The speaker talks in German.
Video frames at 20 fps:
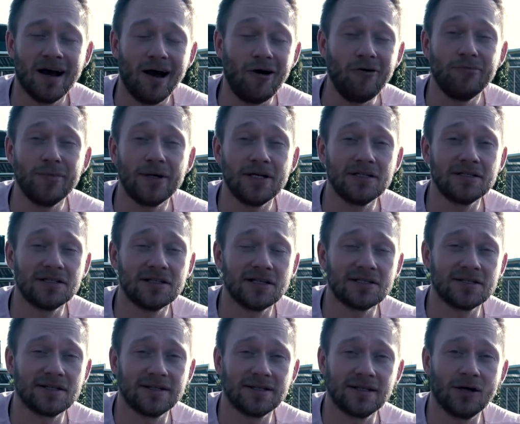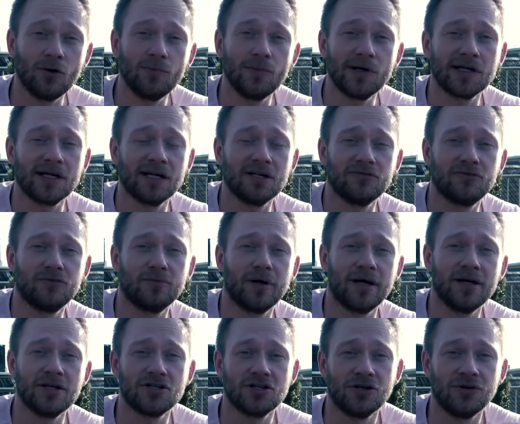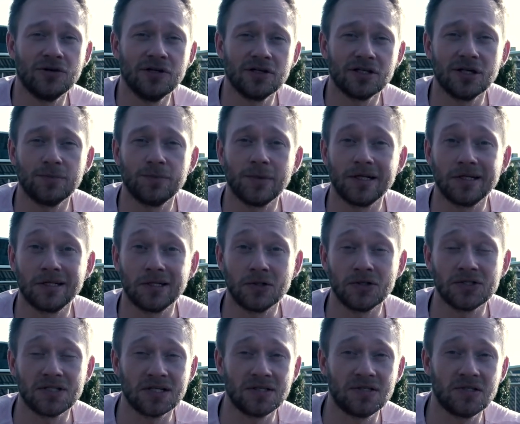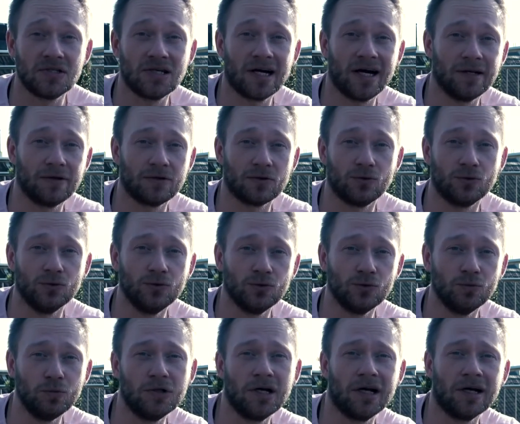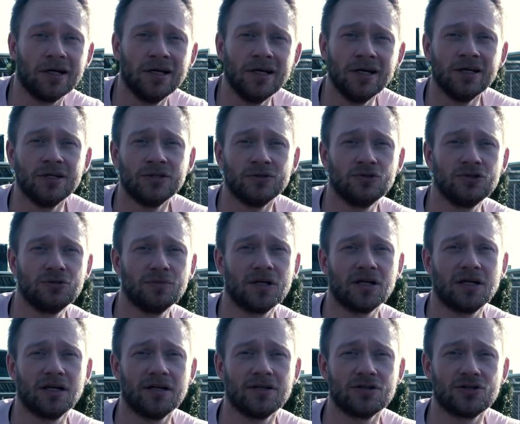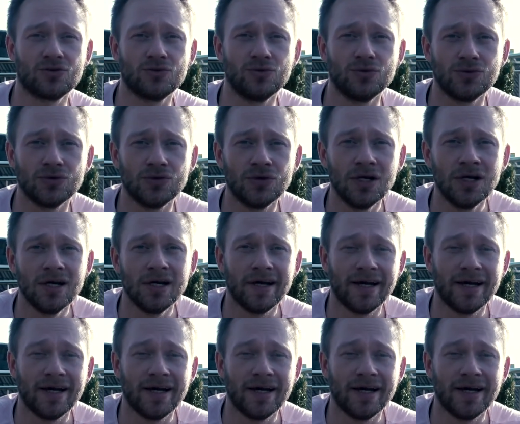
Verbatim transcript: Auf meiner Internetseite auch mal gerne vorbeischauen. Ich habe meinen 360-Grad-Rundumgang durch mein kleines Studio